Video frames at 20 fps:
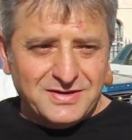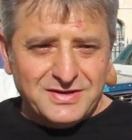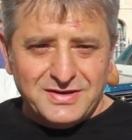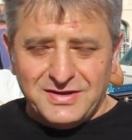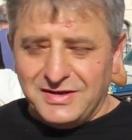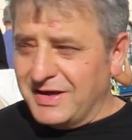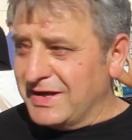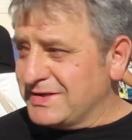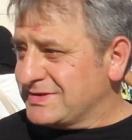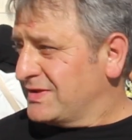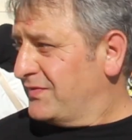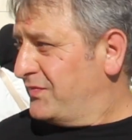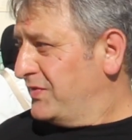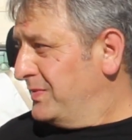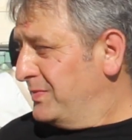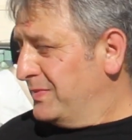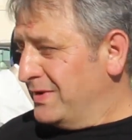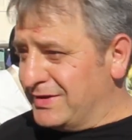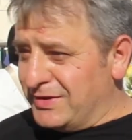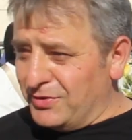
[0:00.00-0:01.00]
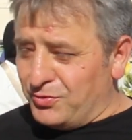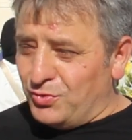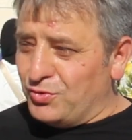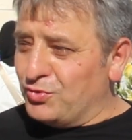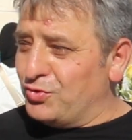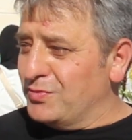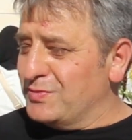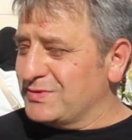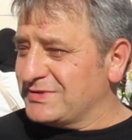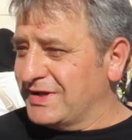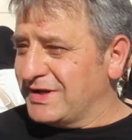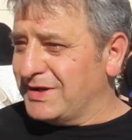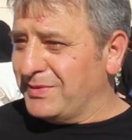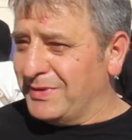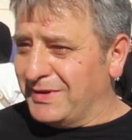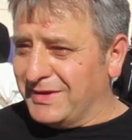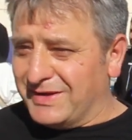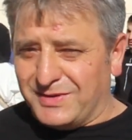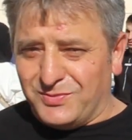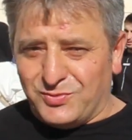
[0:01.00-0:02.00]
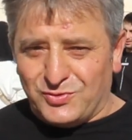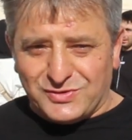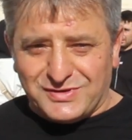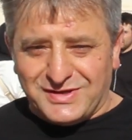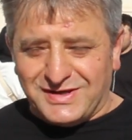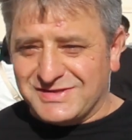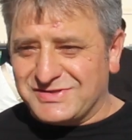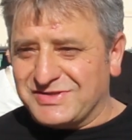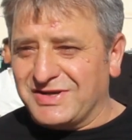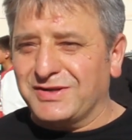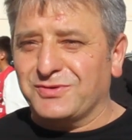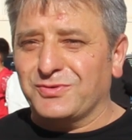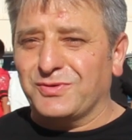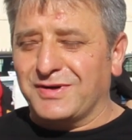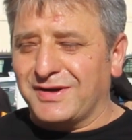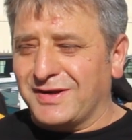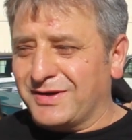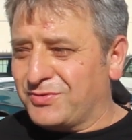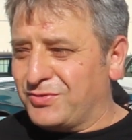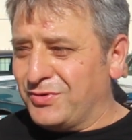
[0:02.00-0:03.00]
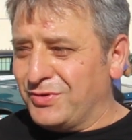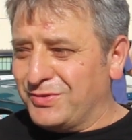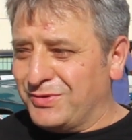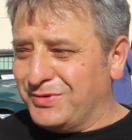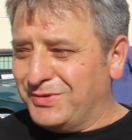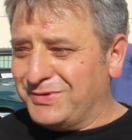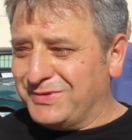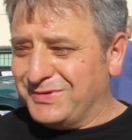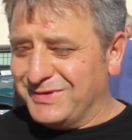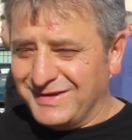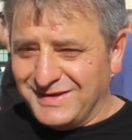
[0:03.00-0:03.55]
Ee, eski filmlerde gördüğümüz arabaları burada canlı olarak gördük